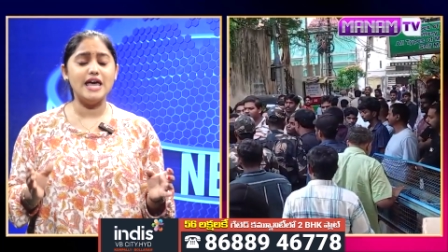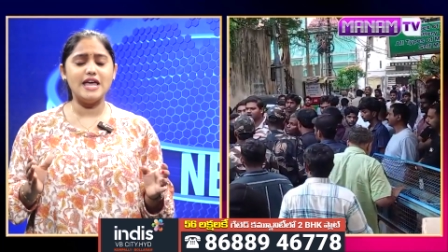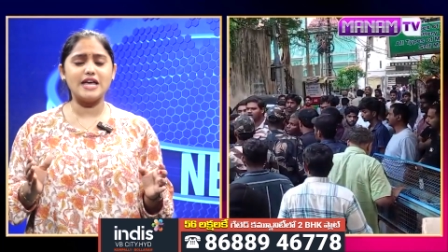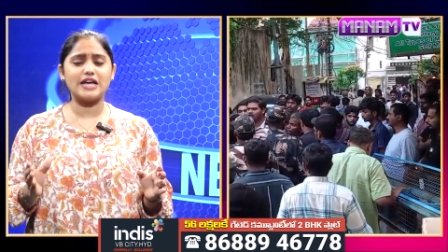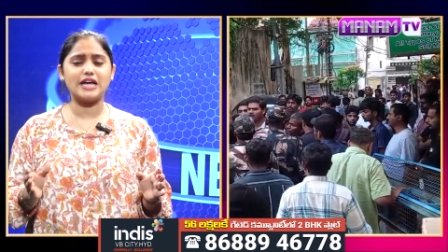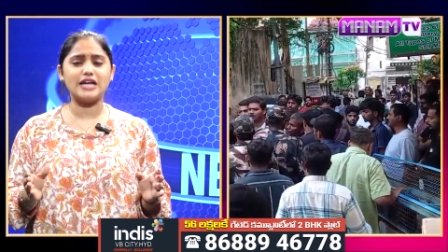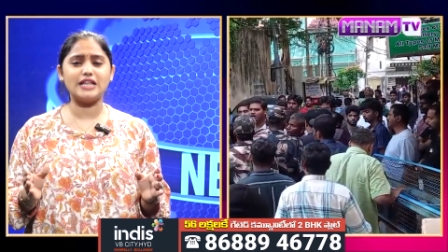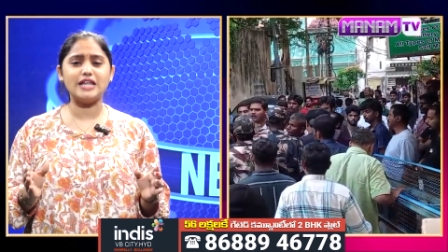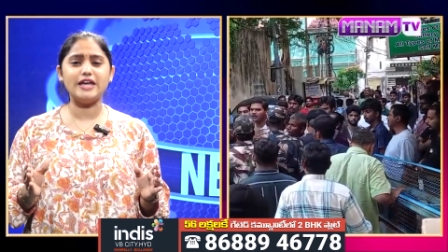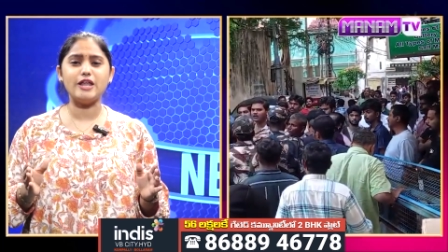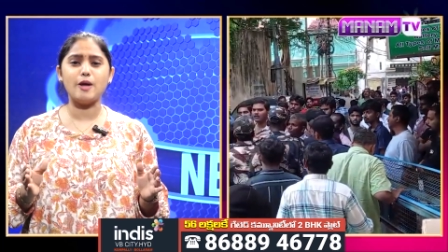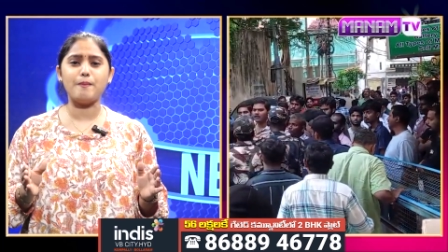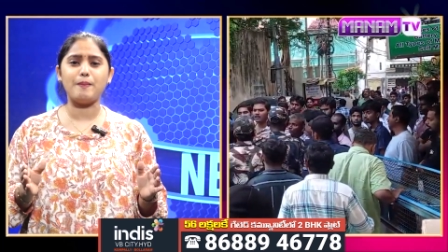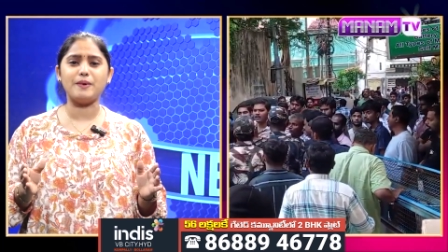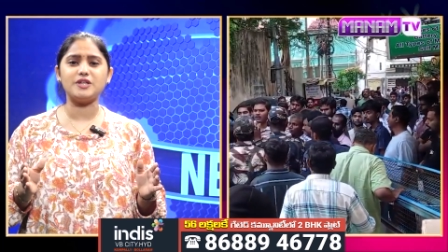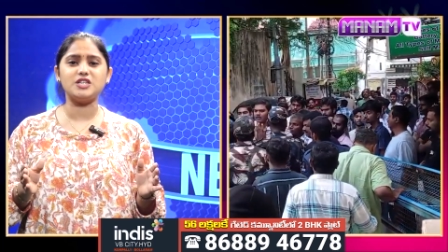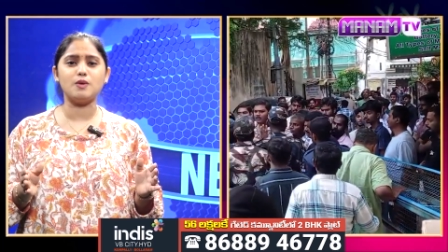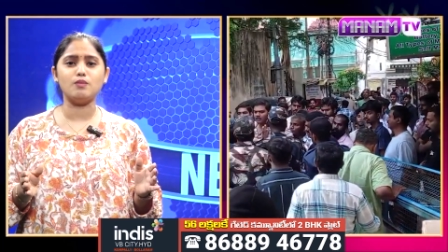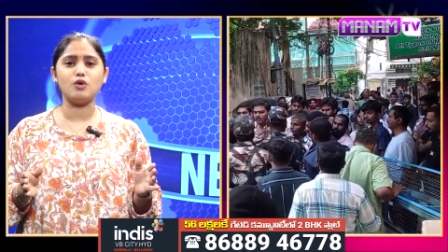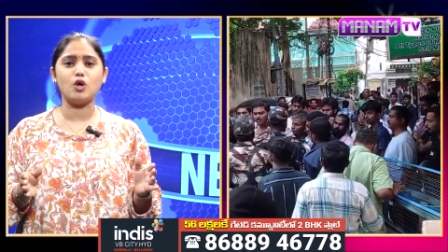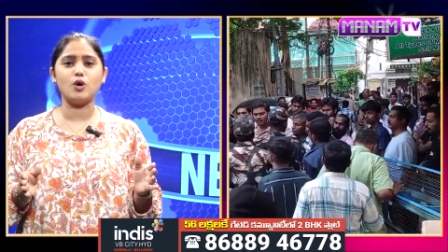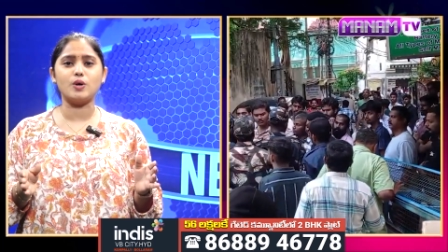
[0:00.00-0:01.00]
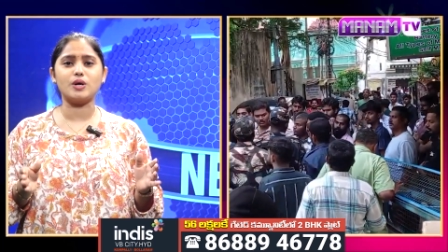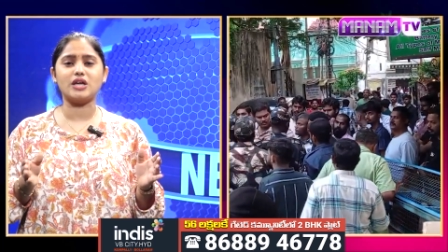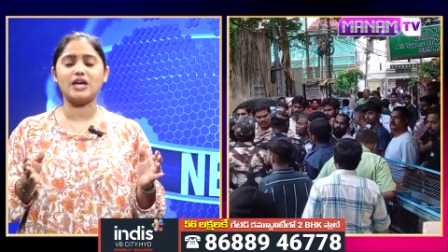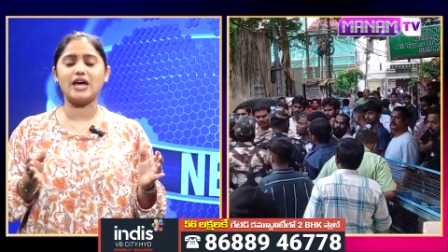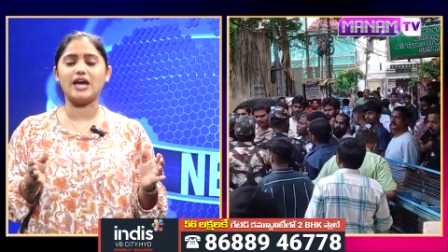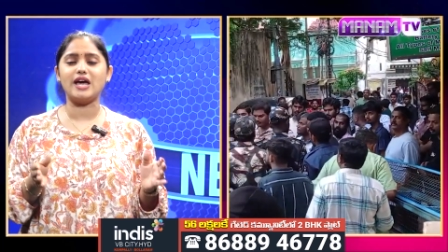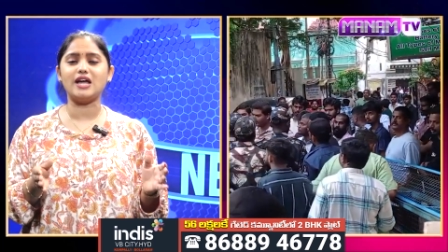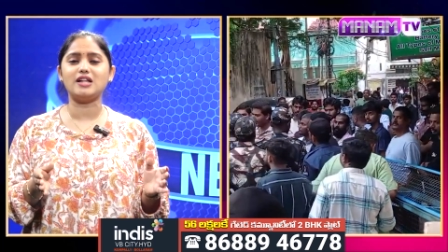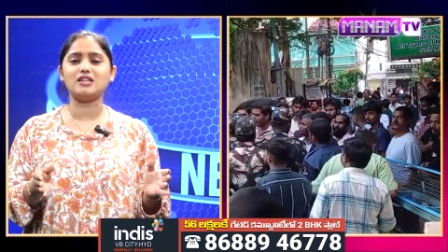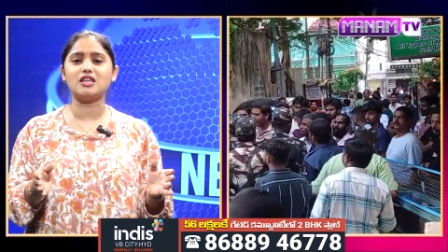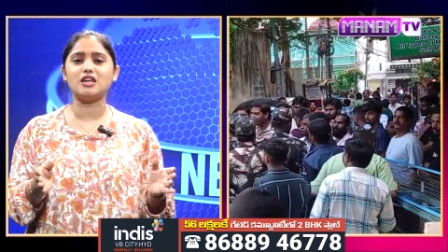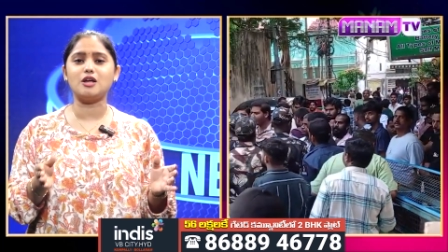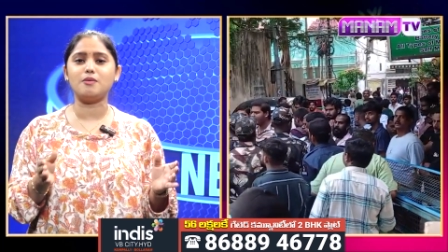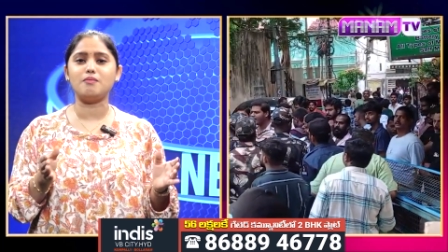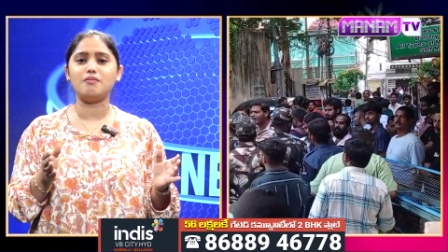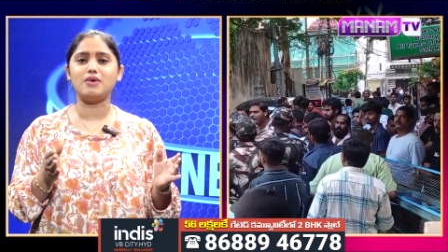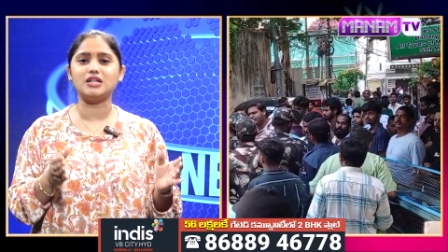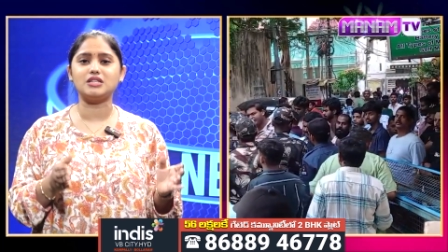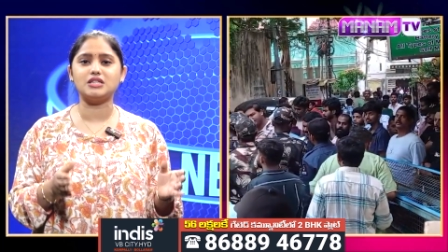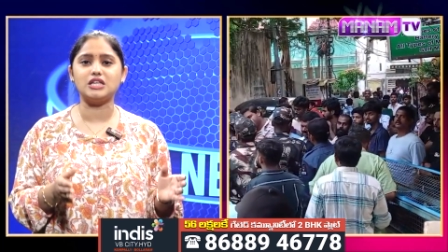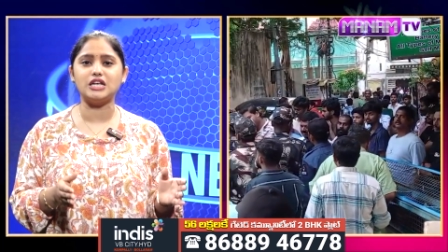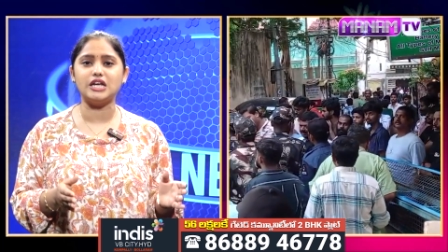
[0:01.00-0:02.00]
ఇక ఇదే నేపథ్యంలో కేంద్ర
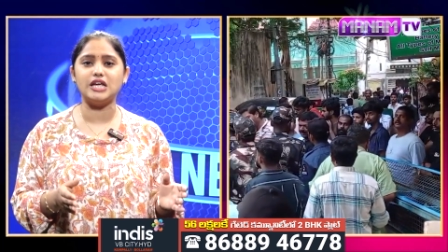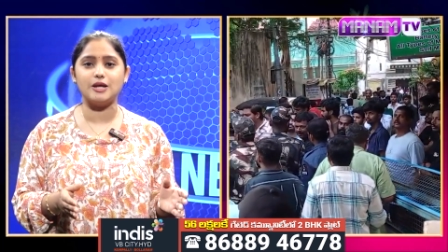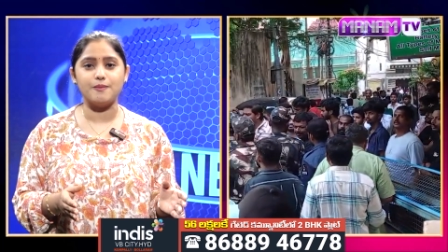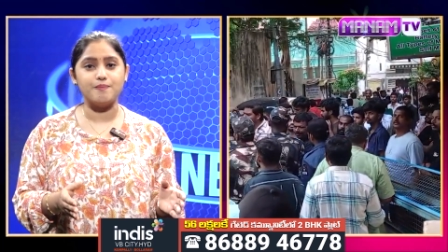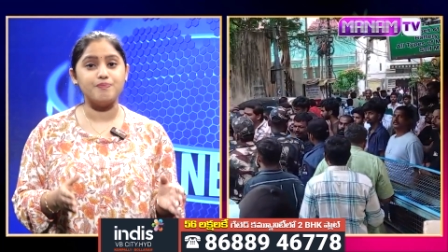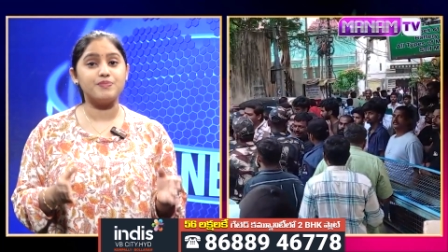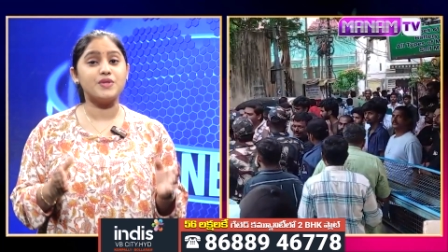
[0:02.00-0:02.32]
మంత్రి